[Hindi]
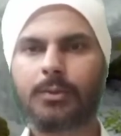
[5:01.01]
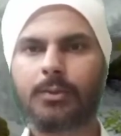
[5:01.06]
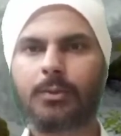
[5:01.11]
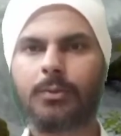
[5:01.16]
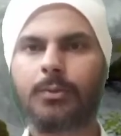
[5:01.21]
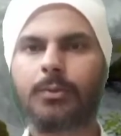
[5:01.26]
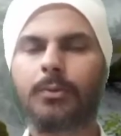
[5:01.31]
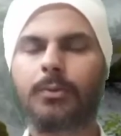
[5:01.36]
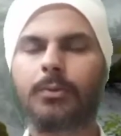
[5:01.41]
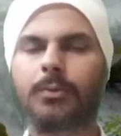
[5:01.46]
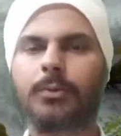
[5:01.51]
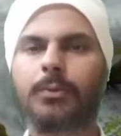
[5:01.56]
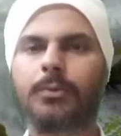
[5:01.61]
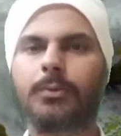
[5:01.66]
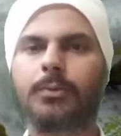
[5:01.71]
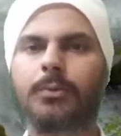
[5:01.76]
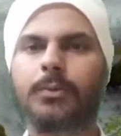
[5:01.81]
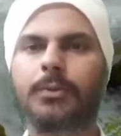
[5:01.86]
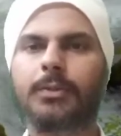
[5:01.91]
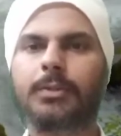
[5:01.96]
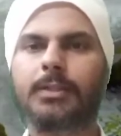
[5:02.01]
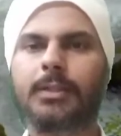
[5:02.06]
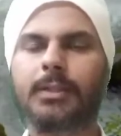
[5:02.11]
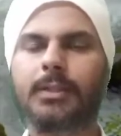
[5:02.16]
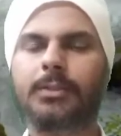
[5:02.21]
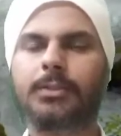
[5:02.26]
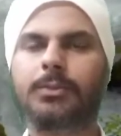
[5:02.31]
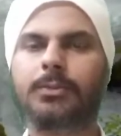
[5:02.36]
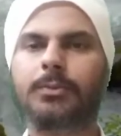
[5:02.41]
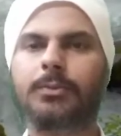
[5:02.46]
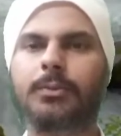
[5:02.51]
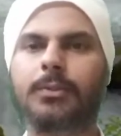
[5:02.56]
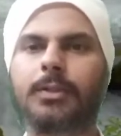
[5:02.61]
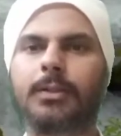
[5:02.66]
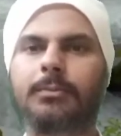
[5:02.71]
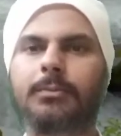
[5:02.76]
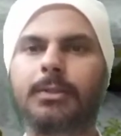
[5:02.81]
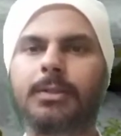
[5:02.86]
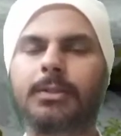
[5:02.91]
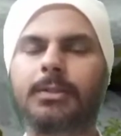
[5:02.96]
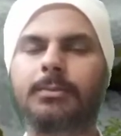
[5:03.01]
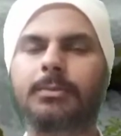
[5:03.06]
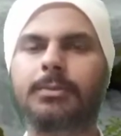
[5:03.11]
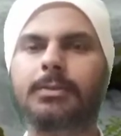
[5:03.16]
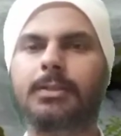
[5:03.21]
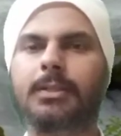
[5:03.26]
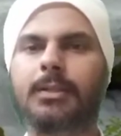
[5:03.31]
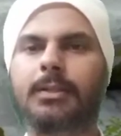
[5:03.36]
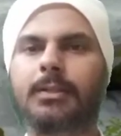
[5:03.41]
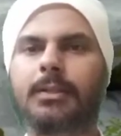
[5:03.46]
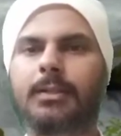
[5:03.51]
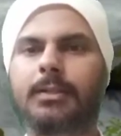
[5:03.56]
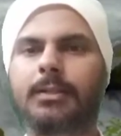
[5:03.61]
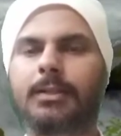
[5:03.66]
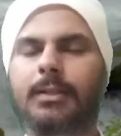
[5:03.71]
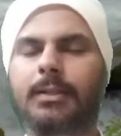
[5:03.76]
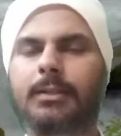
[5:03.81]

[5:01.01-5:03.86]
तो ये सूर्य भी जब स्थिर नहीं